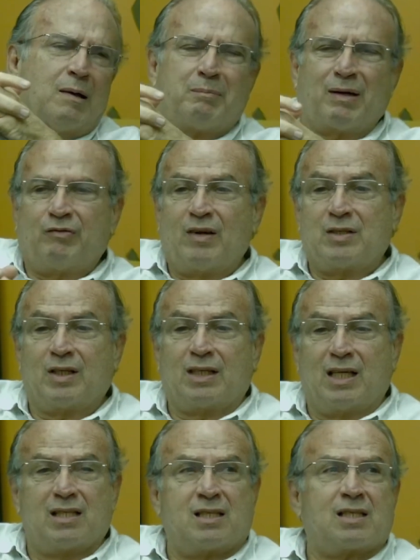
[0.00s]
Mas veja
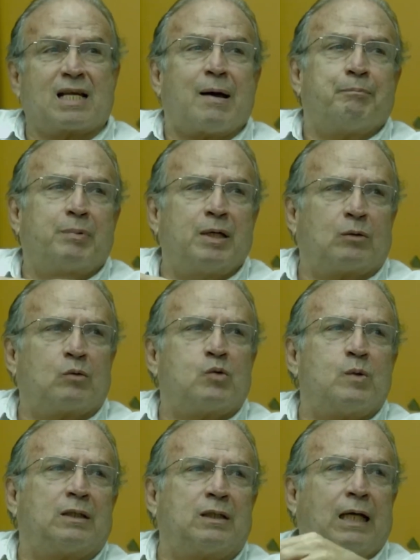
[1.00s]
que esses capítulos
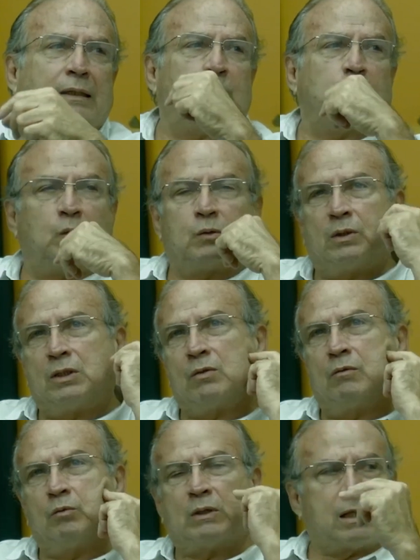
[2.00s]
um atrás do outro,
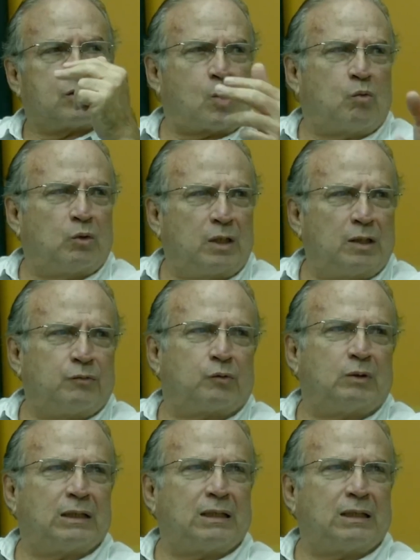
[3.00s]
isso não dá só um livro, né?